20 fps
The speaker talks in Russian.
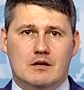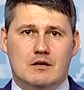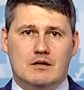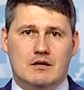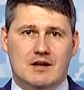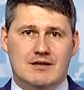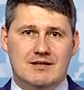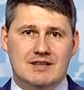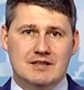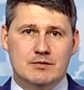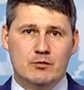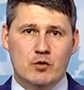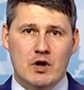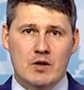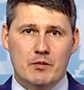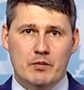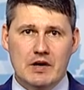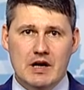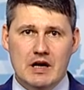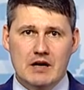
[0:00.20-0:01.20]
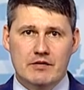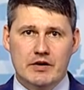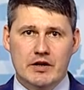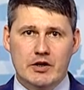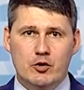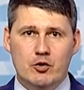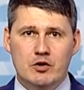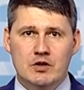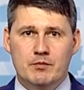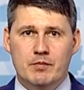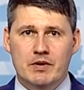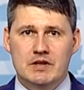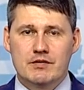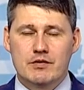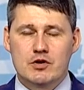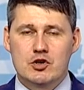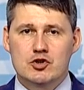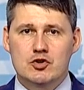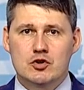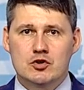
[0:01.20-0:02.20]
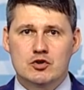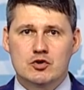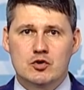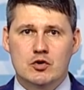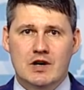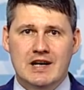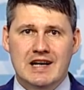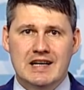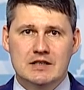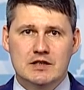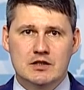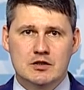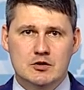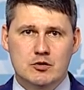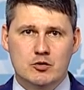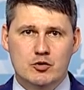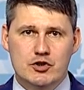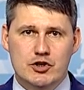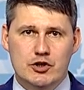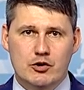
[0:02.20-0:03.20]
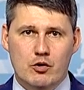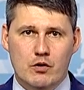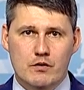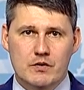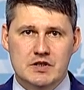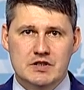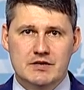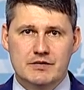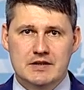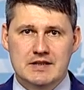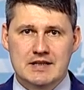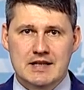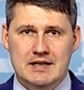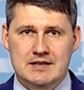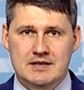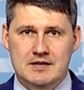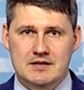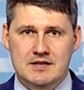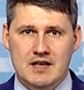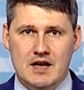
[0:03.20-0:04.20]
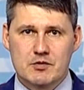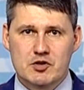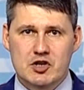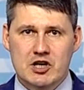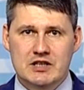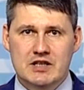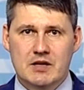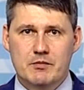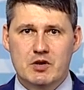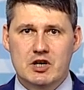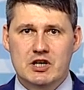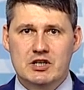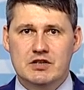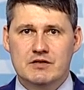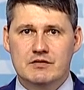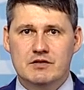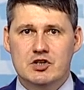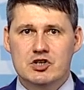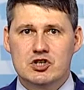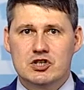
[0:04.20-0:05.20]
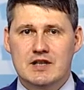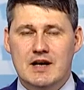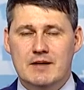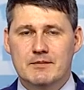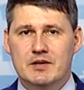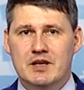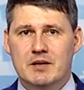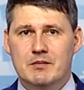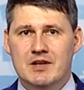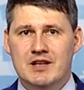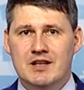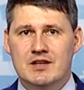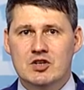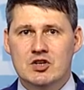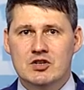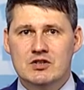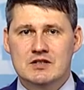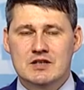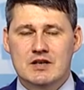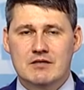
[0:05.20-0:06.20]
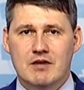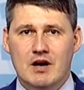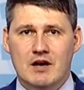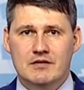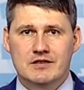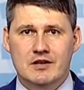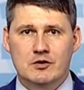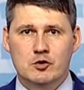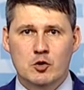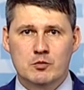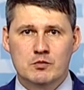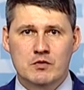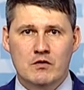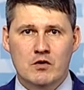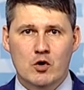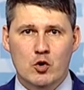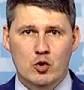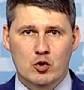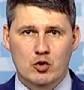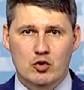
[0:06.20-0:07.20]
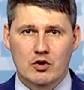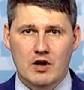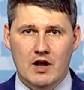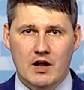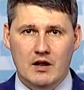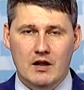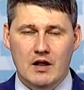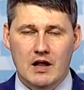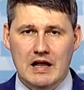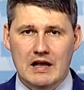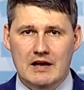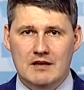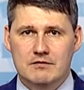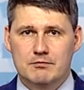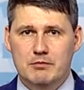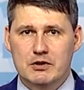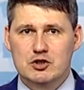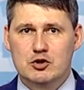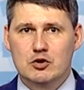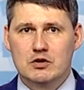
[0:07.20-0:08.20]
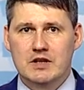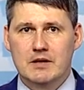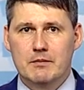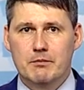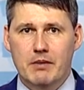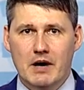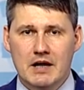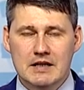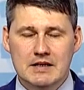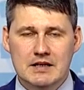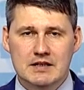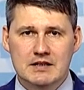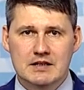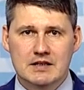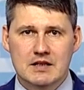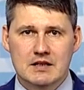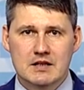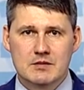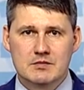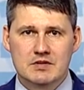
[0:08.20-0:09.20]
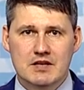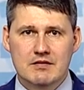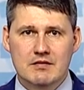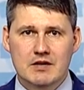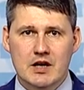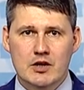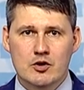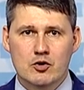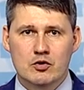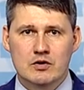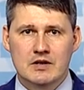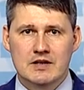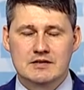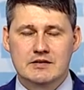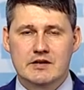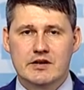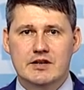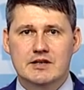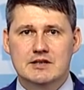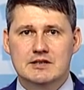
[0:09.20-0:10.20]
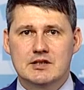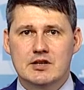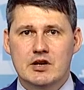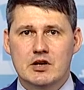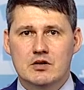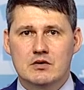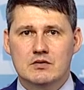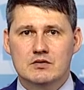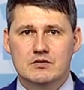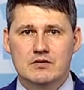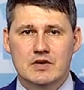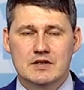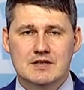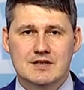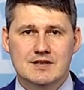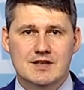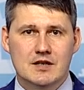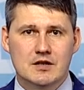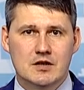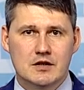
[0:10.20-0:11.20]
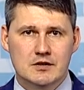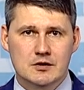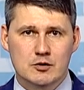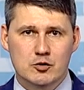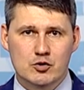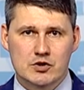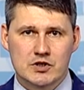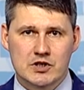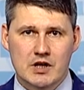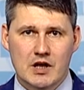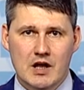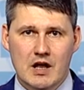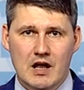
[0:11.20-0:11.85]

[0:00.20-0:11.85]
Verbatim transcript: На 8 апреля в регионе подтвержден 41 случай COVID-19, сообщает оперативный штаб Ямало-Ненецкого автономного округа. В поселке Панга Денадымского района зарегистрирован 21 случай,